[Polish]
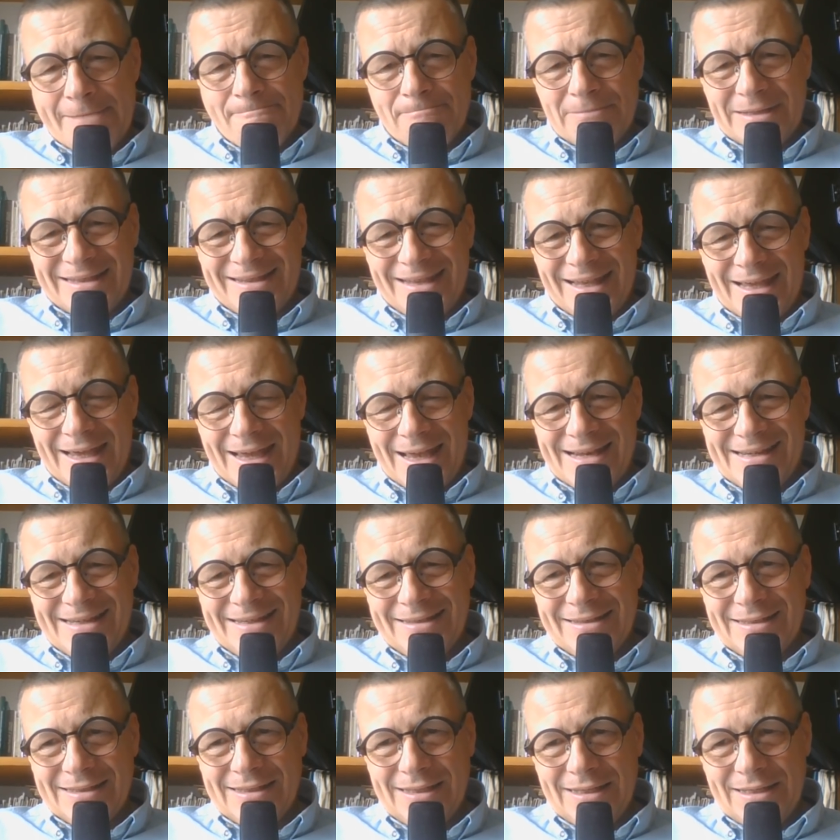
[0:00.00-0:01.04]
i te
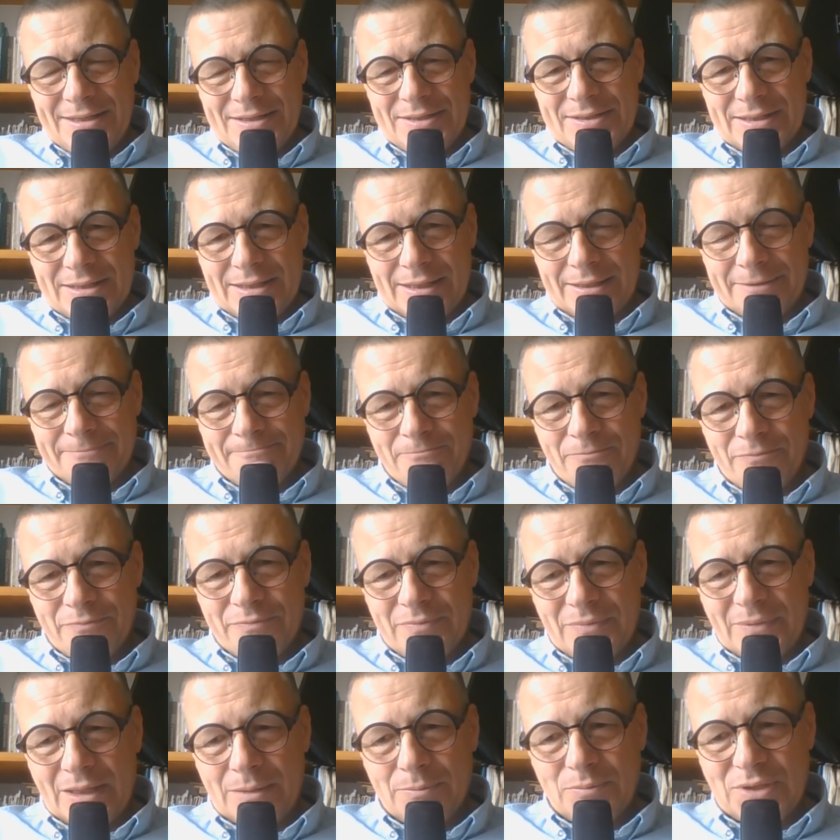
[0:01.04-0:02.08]
elity chińskie,
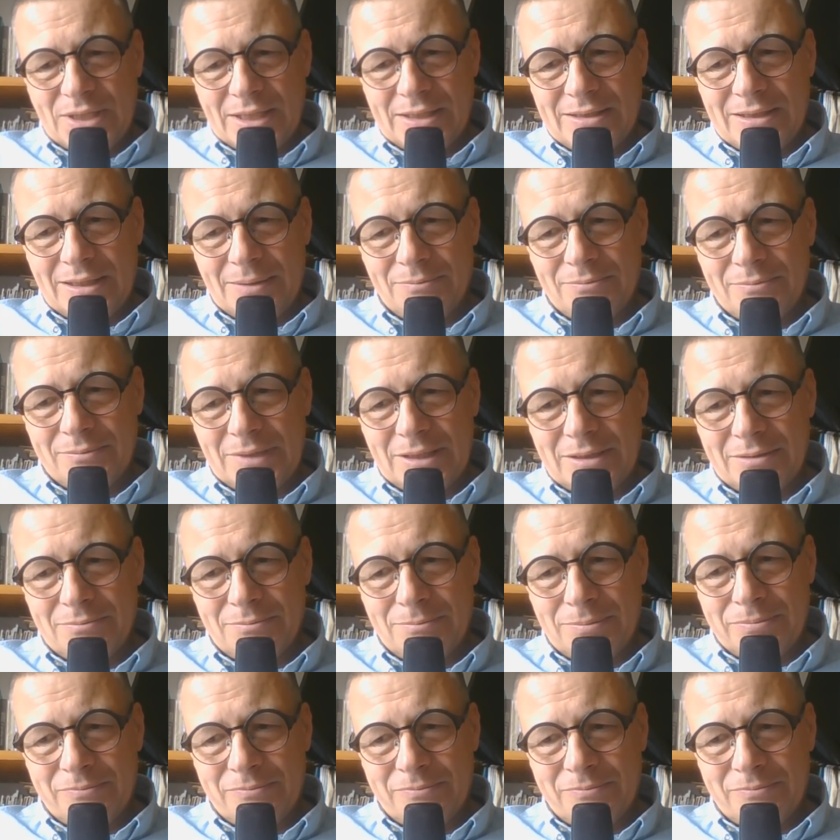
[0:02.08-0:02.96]
Przedtem e,